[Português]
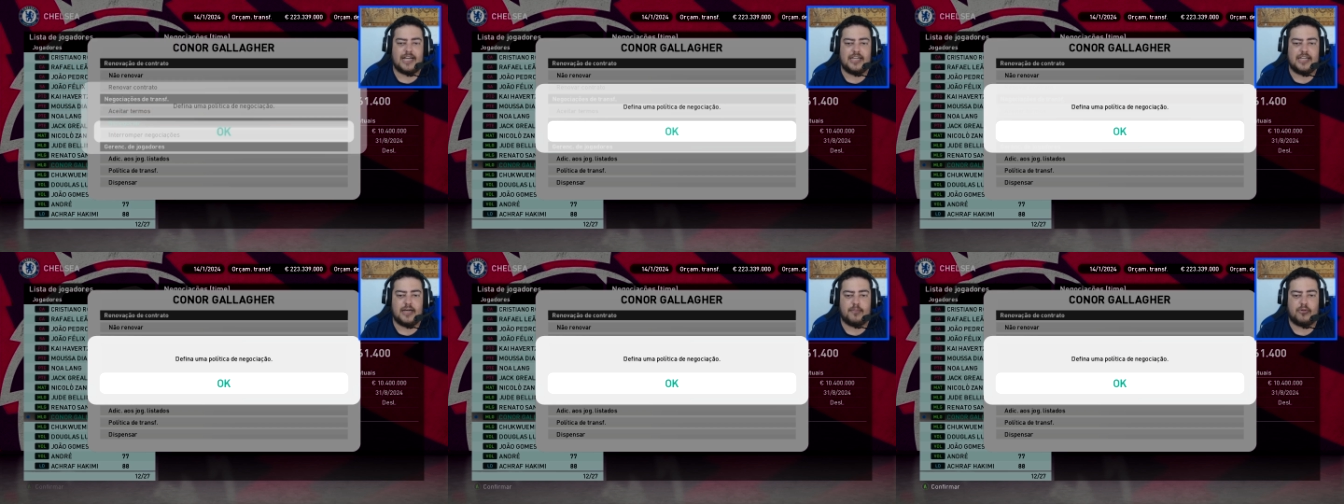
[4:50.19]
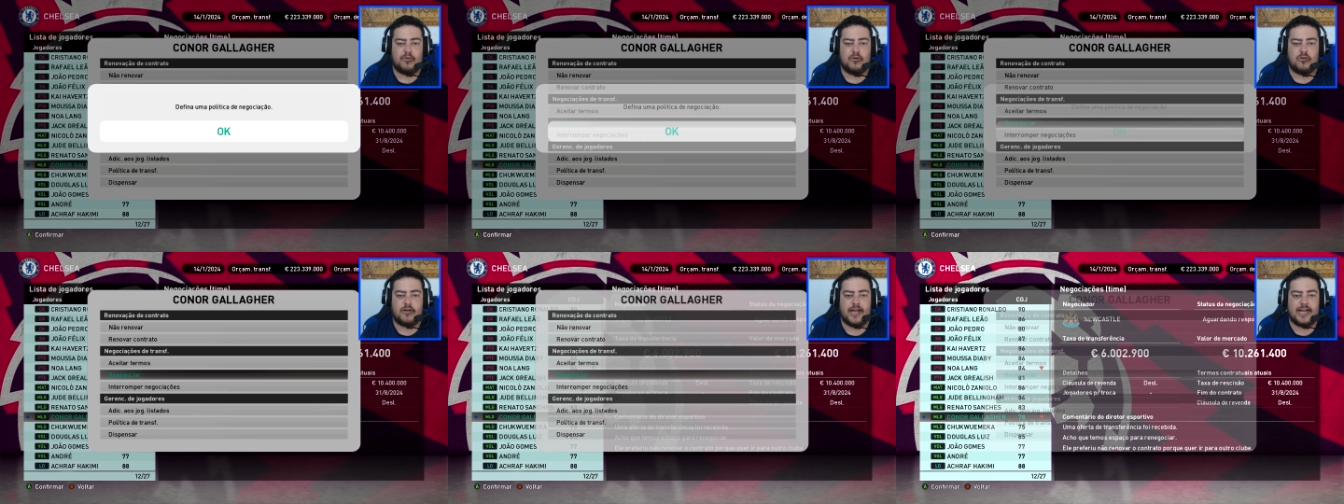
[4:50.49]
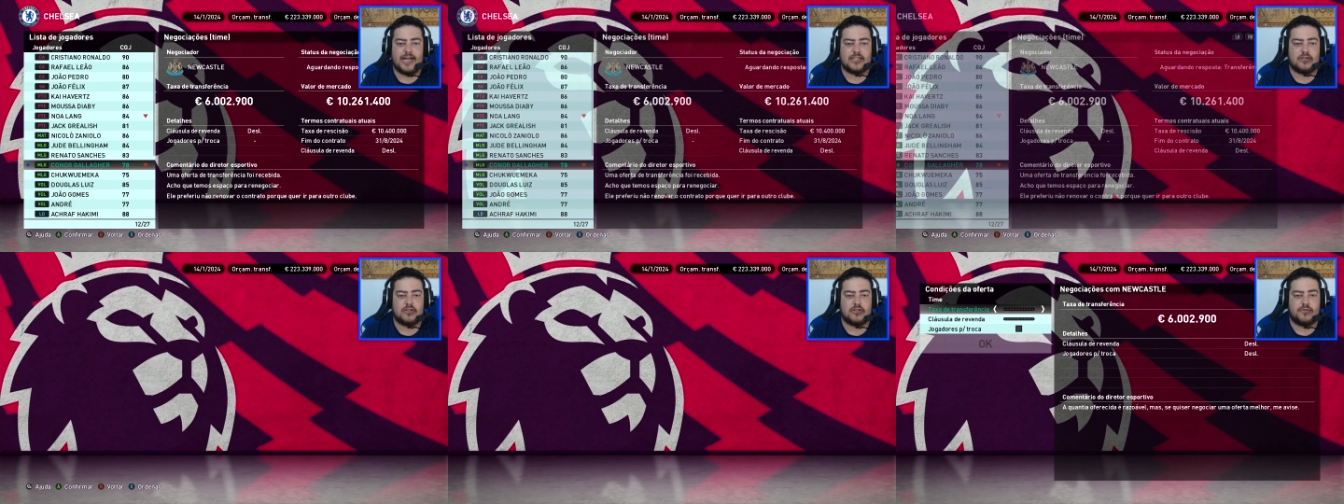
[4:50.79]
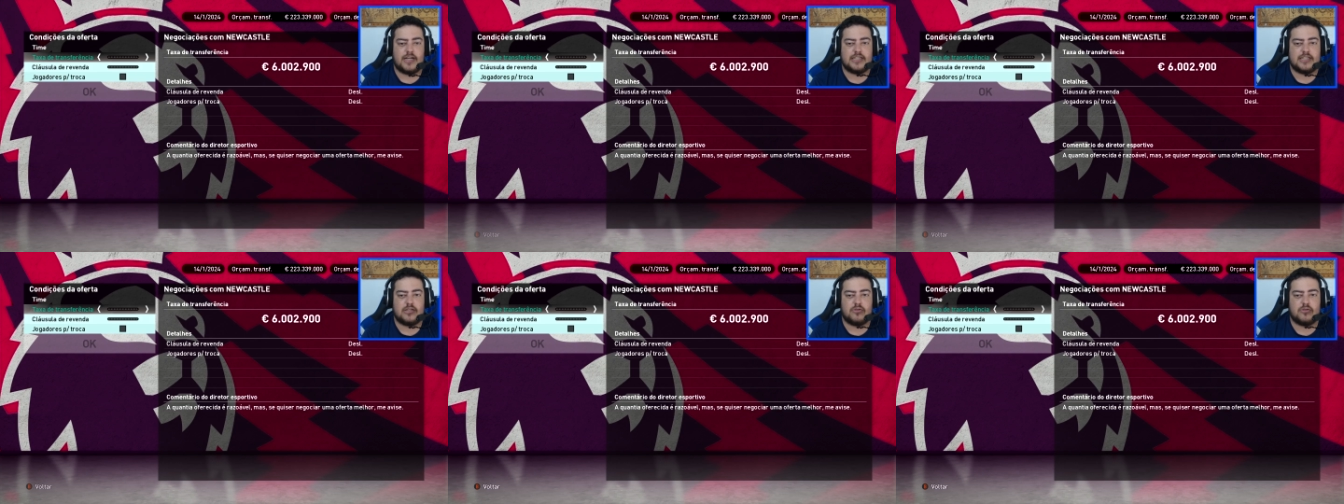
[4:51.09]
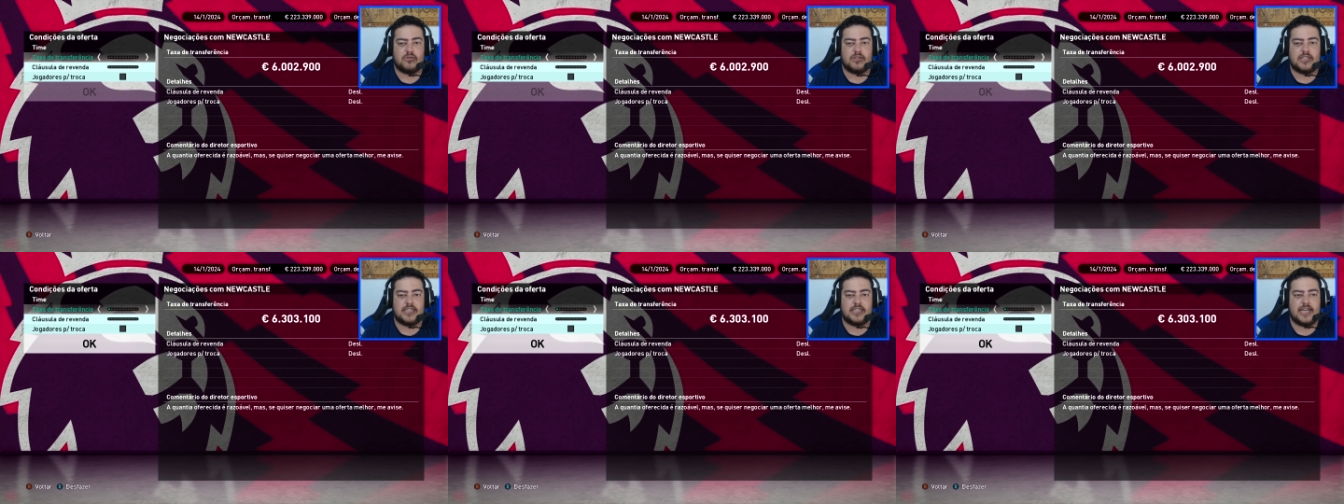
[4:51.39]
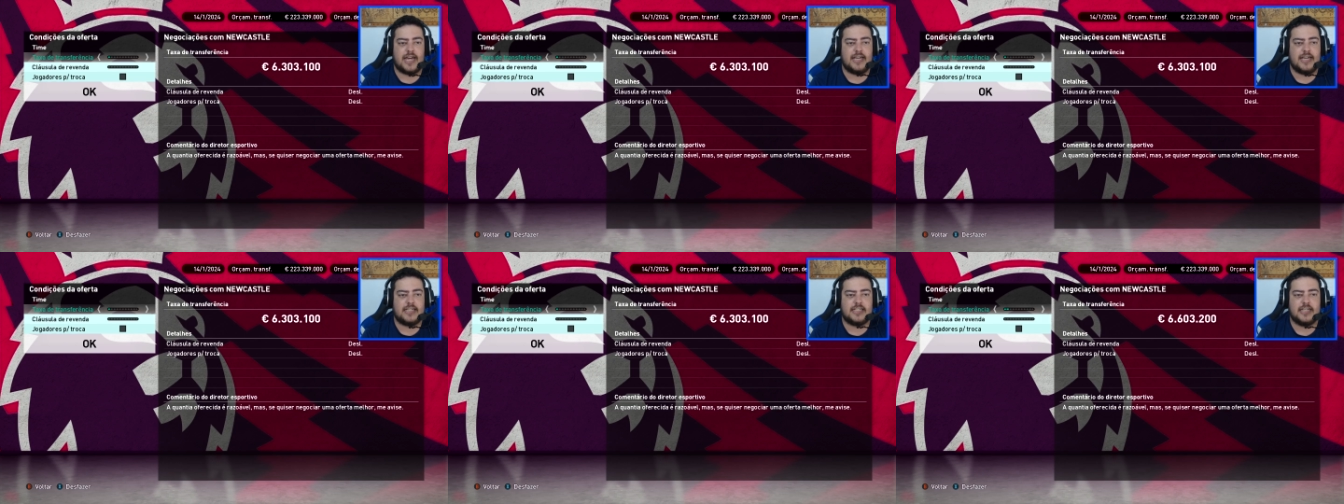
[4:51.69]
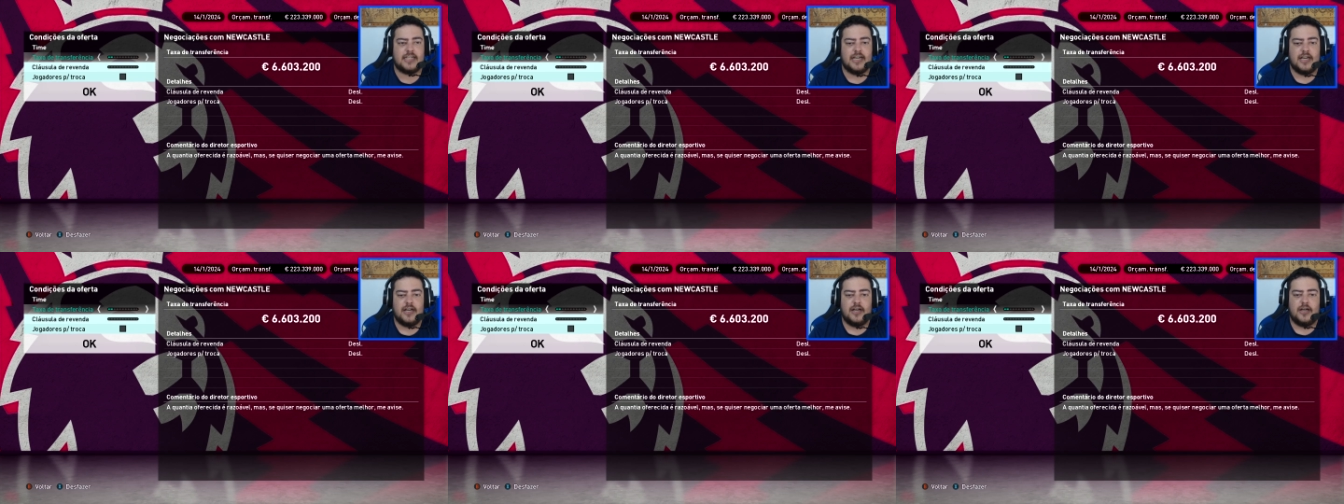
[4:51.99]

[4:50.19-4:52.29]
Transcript: graninha pro Newcastle, oferecendo 6.